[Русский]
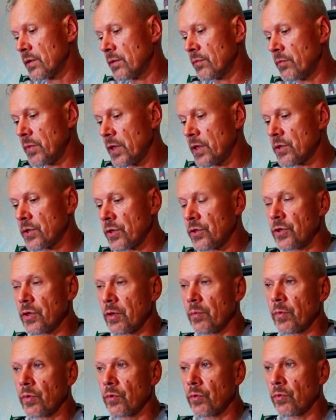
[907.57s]
меньше,
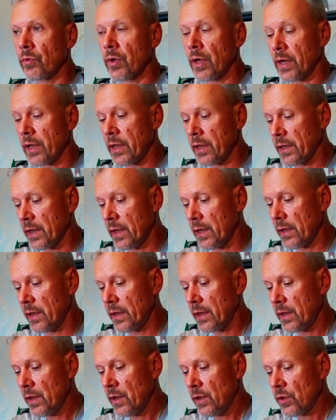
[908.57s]
чем у
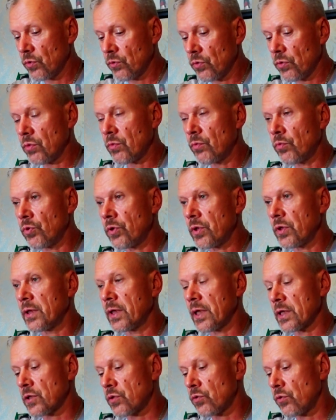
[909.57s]
оригинала, но будет
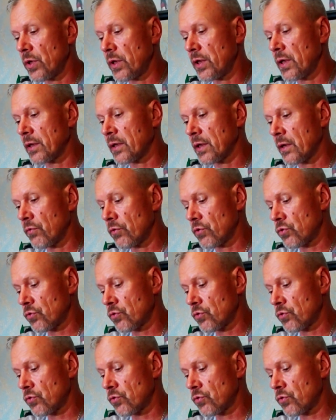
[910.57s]
достойная того,